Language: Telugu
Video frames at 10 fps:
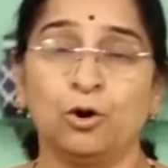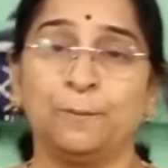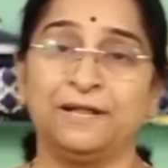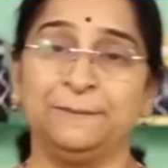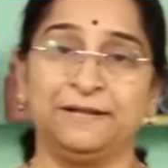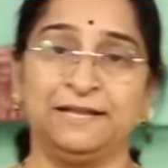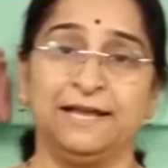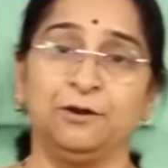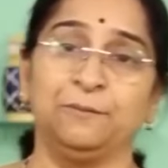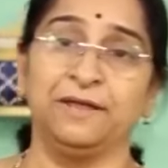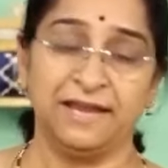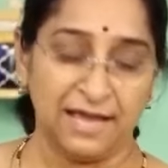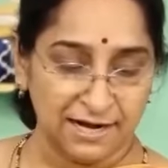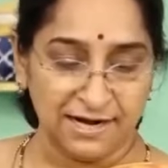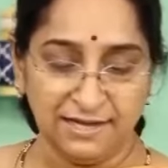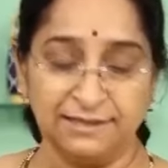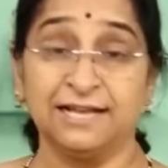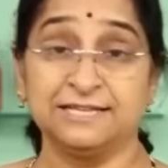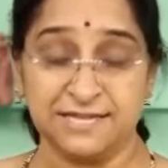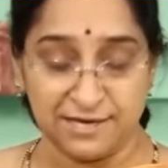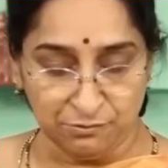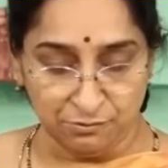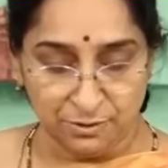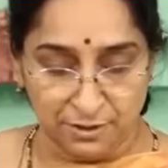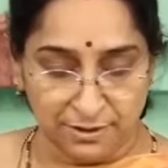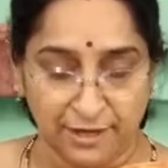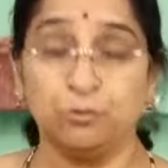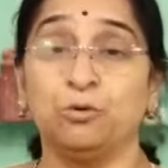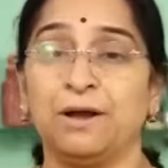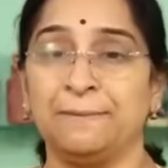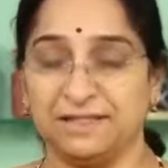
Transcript: ఒక పది పదిహేను మిరియాలని దంచాను ఎక్కువగా